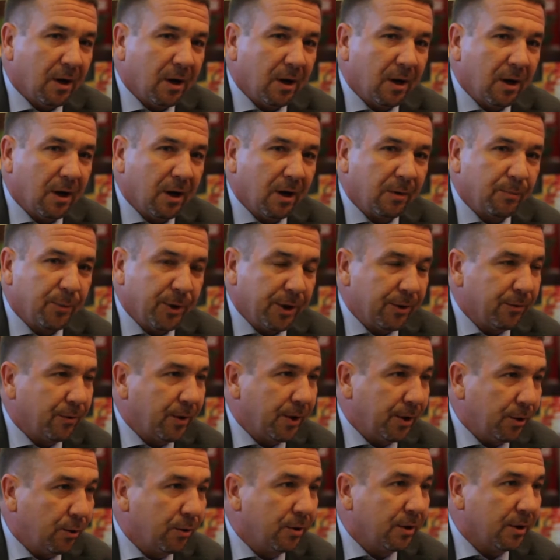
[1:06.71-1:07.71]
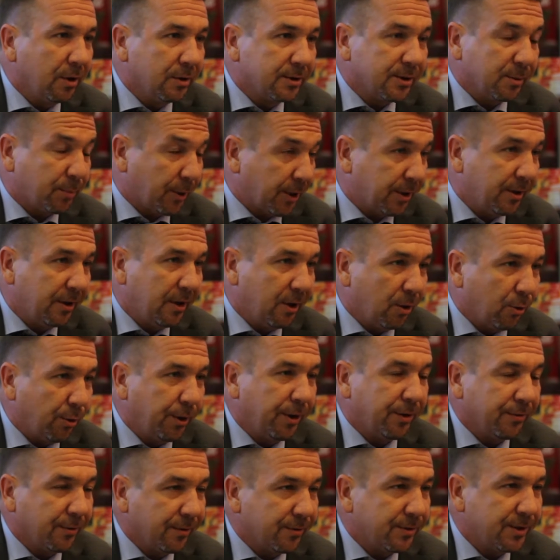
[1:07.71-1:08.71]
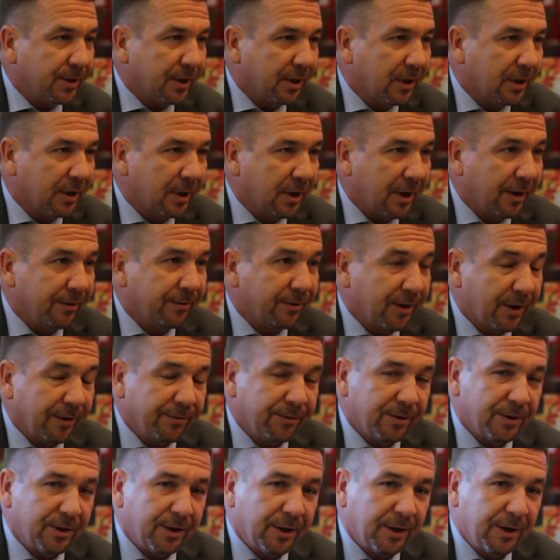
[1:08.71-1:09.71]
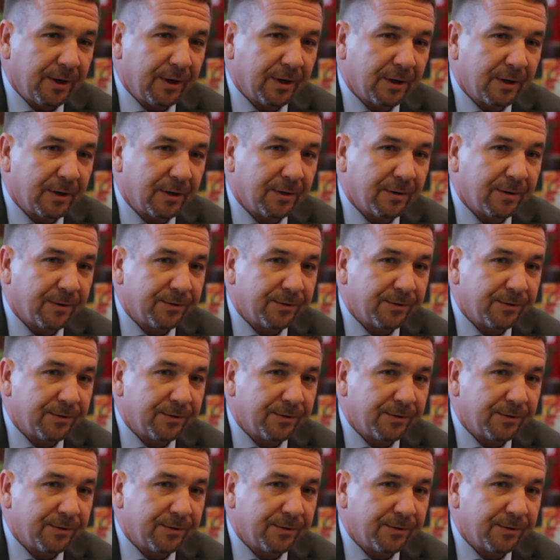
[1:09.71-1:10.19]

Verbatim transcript: 1 а, июня запретили курить во всех кафетериях,